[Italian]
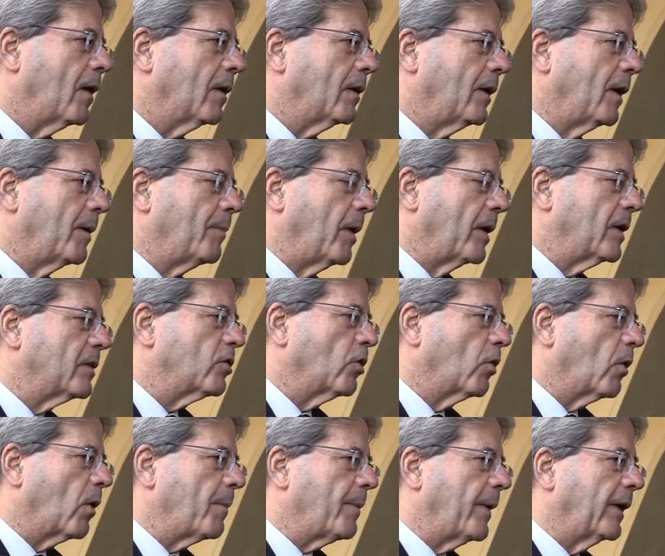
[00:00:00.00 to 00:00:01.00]
dei paesi
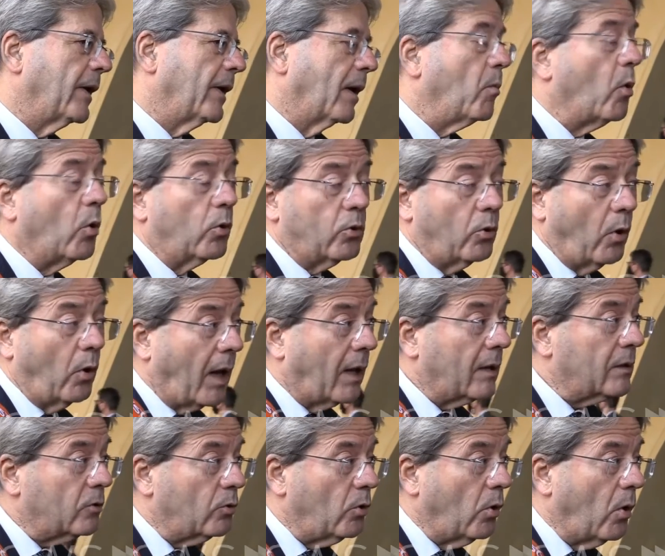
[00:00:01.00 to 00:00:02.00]
europei era molto
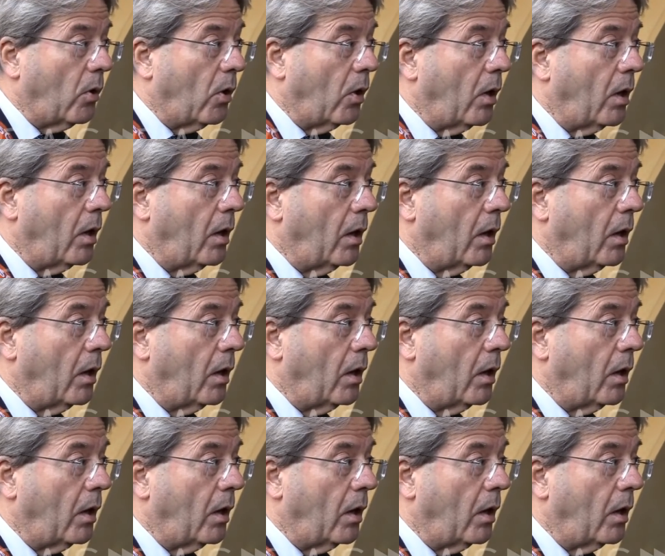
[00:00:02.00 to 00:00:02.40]
alto,